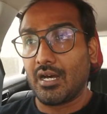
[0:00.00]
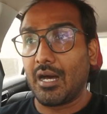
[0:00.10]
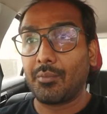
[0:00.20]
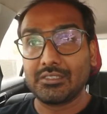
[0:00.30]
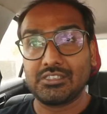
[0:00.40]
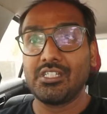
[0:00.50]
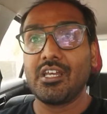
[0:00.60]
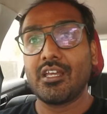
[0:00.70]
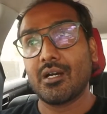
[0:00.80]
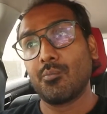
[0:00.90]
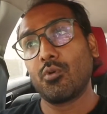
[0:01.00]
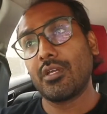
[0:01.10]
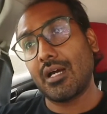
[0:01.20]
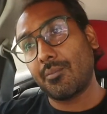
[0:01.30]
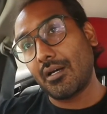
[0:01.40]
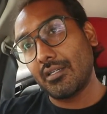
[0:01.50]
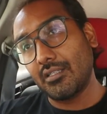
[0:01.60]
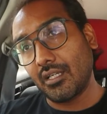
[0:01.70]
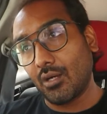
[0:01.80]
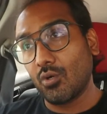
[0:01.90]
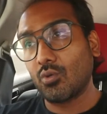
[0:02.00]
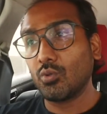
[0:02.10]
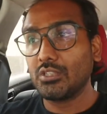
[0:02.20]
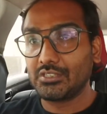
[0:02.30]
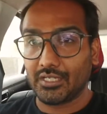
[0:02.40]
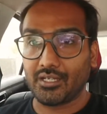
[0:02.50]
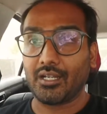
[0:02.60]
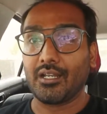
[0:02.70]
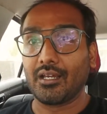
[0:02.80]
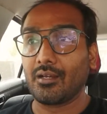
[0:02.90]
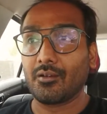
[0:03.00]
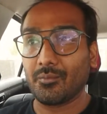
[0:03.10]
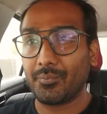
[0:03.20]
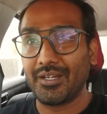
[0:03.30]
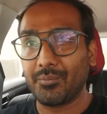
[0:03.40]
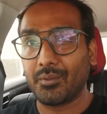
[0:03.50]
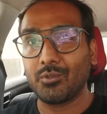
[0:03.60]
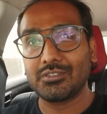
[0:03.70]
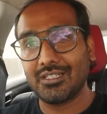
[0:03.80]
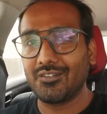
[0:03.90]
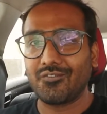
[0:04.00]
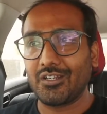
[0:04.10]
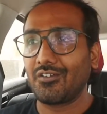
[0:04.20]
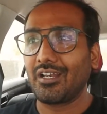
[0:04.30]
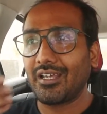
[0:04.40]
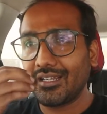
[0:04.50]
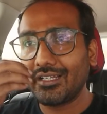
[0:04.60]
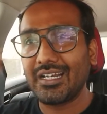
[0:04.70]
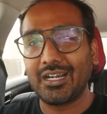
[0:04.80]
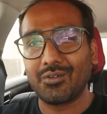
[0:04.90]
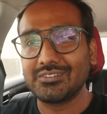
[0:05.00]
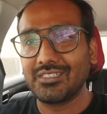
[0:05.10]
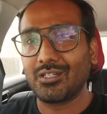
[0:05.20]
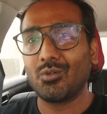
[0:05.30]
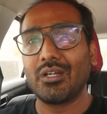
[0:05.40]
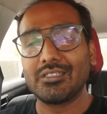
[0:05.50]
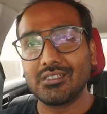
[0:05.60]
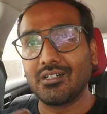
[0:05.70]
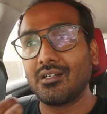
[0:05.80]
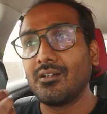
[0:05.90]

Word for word: आम अच्छी है या बुरी आप इधर आओ खुद ही चेक कर लेना पेड प्रमोशन नहीं फ्री वाला है एडवाइस दे रहा हूँ एज अ